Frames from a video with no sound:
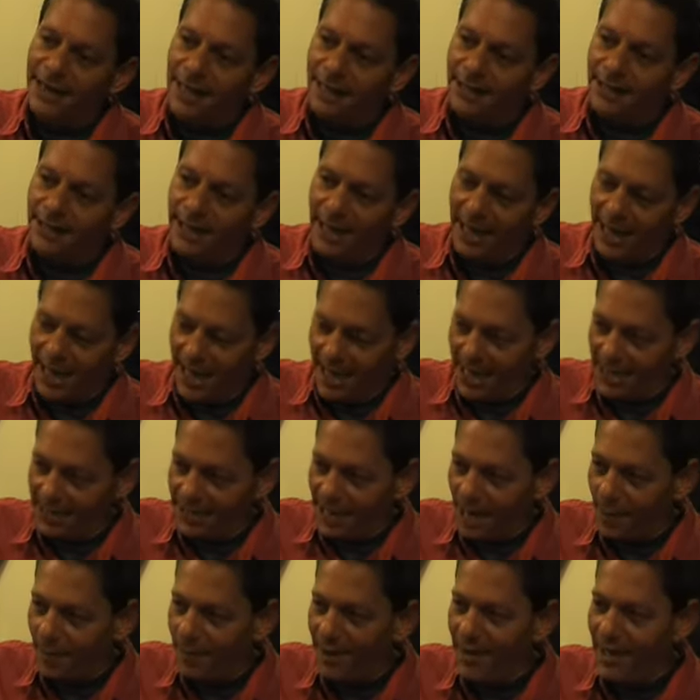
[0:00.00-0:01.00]
się ożywiona
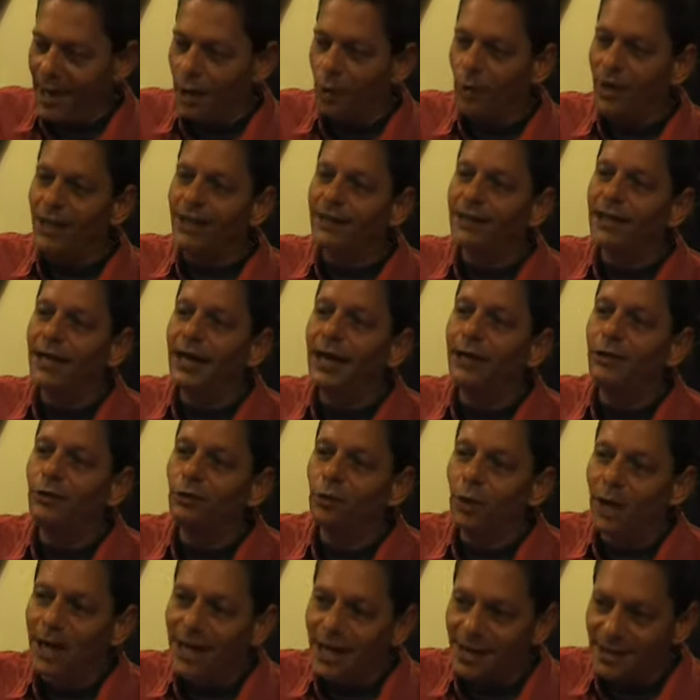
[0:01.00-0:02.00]
korespondencja w
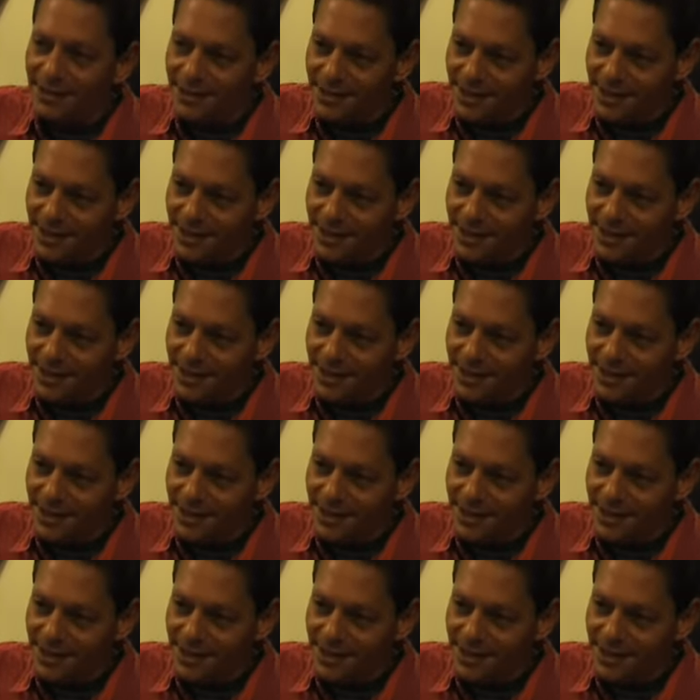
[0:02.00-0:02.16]
internecie.